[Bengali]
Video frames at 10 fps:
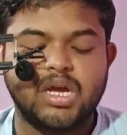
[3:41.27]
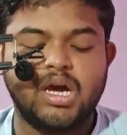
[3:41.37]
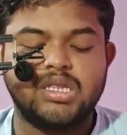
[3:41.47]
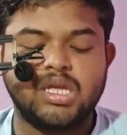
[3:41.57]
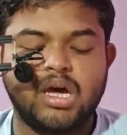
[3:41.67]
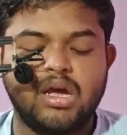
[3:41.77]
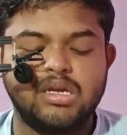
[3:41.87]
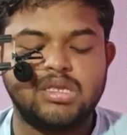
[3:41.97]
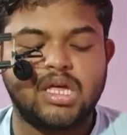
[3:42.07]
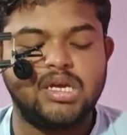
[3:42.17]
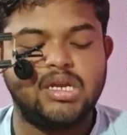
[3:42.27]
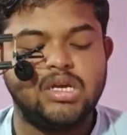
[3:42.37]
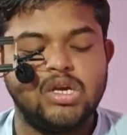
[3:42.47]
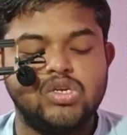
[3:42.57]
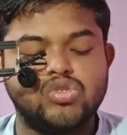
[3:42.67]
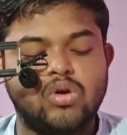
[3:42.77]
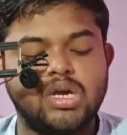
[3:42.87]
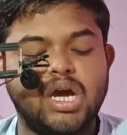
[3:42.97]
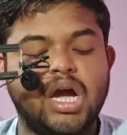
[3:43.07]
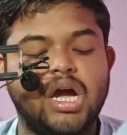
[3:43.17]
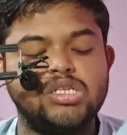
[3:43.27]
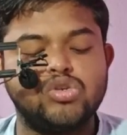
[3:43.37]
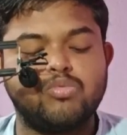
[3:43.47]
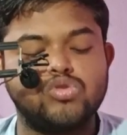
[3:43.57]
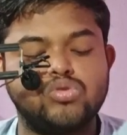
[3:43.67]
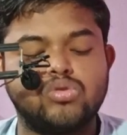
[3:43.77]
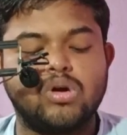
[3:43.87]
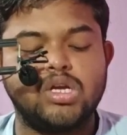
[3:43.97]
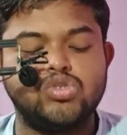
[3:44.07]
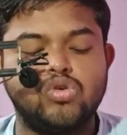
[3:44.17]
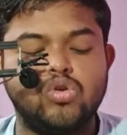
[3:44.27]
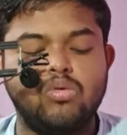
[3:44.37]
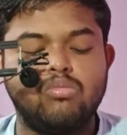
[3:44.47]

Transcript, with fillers: আর তারা তাদের সঙ্গে আহার্য প্রস্তুত করার জন্য